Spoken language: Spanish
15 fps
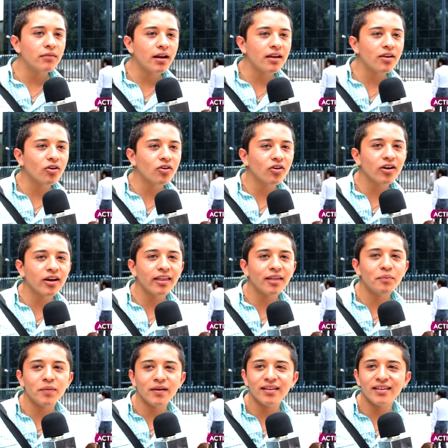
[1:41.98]
mira, yo creo que
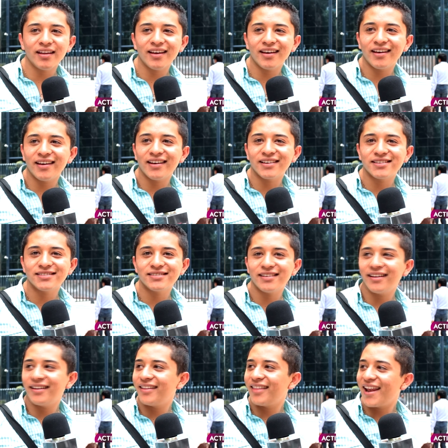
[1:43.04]
depende
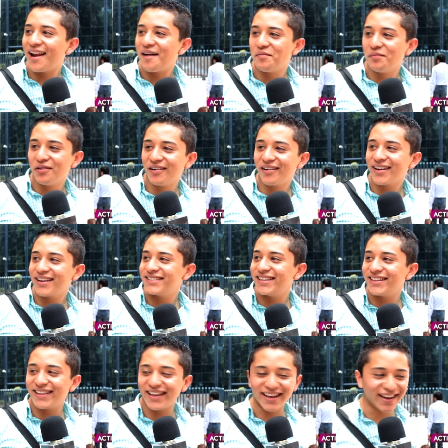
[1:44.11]
este, del amor que se
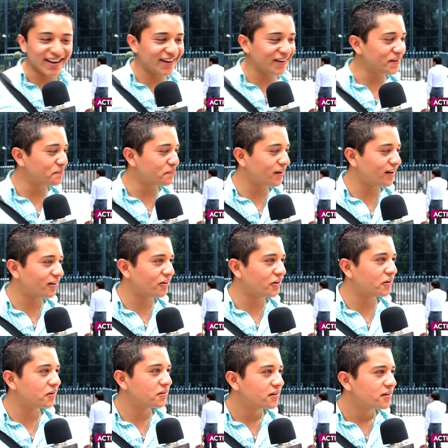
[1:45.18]
tenga, ¿no?
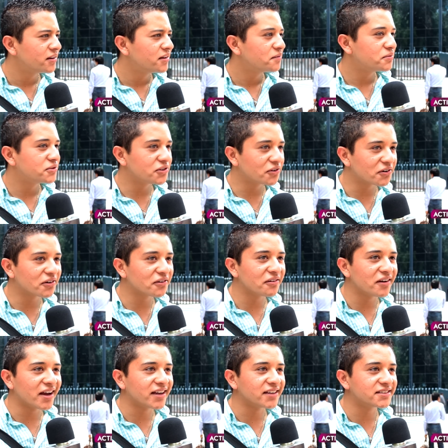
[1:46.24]
Pero pues yo creo que
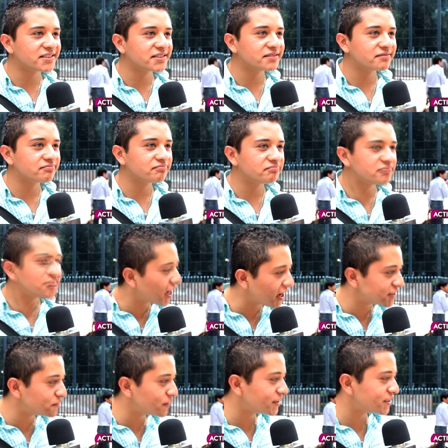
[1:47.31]
unas
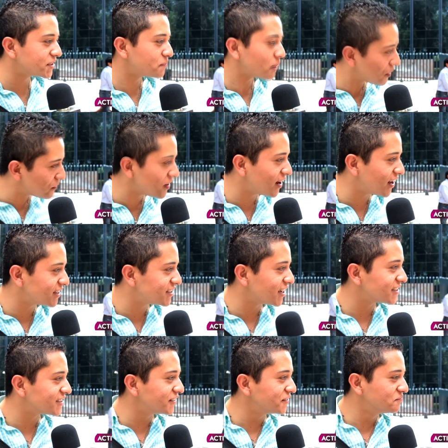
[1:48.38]
tres veces, pero bien
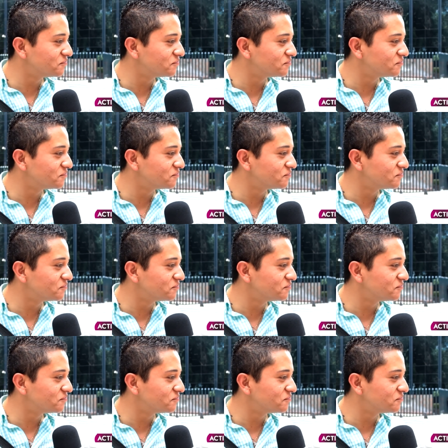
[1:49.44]
hechas, ¿no?